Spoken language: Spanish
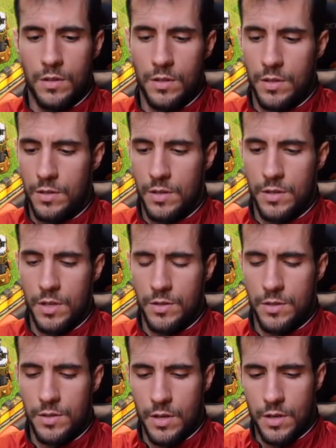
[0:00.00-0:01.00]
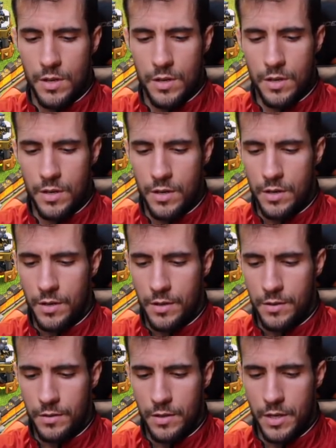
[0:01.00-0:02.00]
Ta,
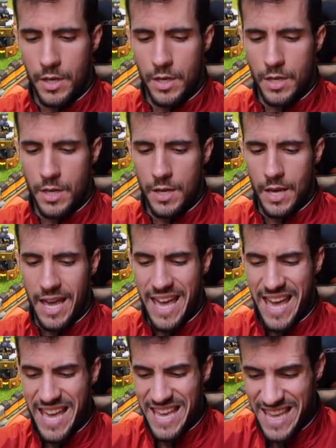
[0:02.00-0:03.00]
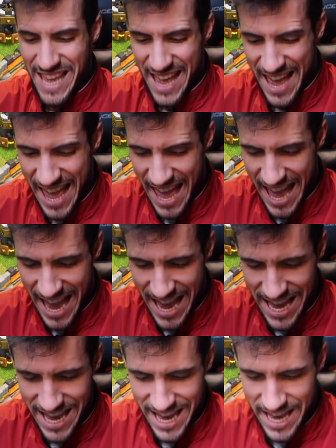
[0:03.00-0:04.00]
ta, ¡Ey! ¡Ey!
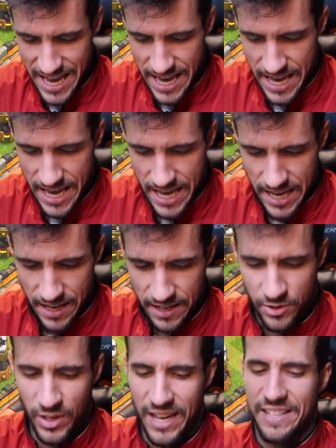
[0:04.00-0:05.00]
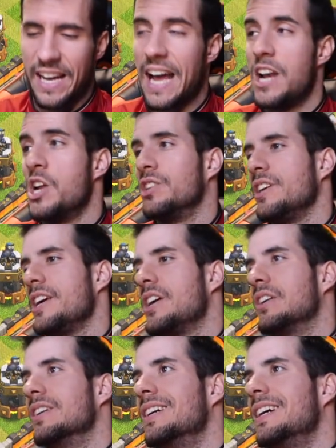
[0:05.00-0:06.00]
¡Ey! Esto hay que atacarlo,
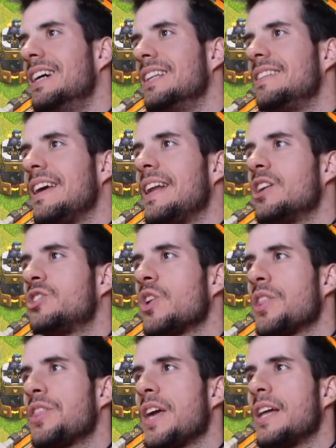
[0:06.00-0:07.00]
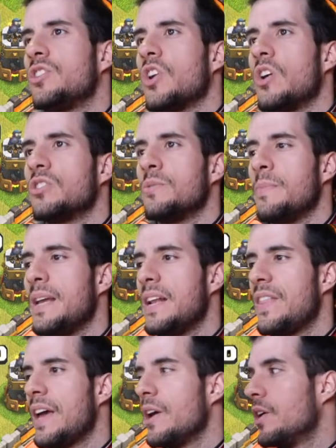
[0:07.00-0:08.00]
tío. Tiene
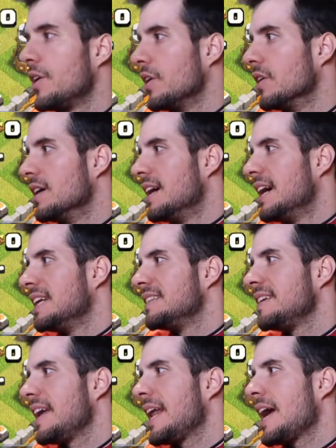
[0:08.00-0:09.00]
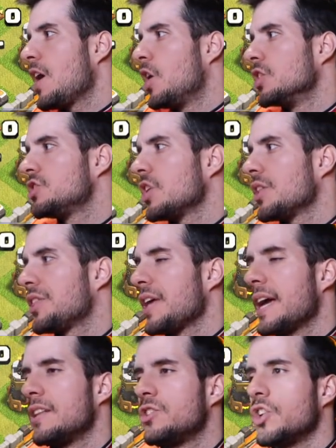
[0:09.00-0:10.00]
800.000 de oro. Tiene
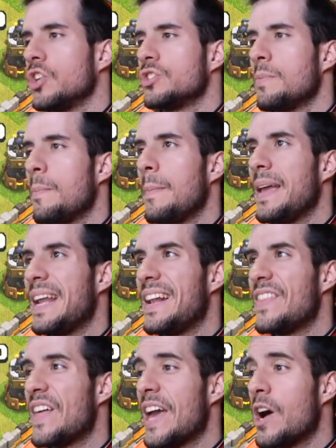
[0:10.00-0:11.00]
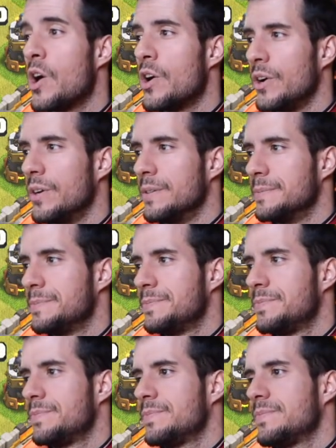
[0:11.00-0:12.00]
800.000 de oro.
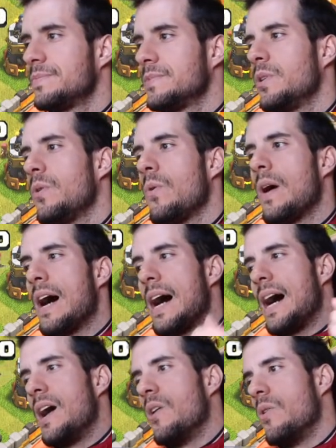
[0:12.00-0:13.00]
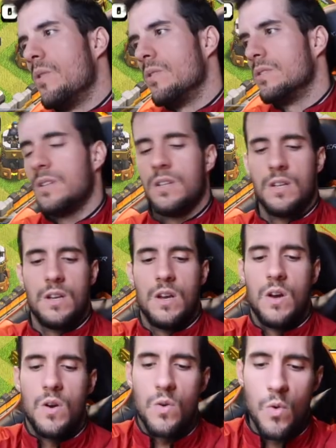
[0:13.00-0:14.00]
¡Wow!
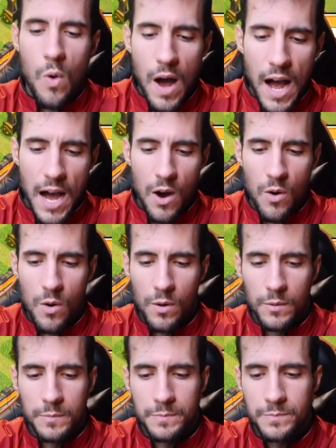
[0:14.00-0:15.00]
¡Wow!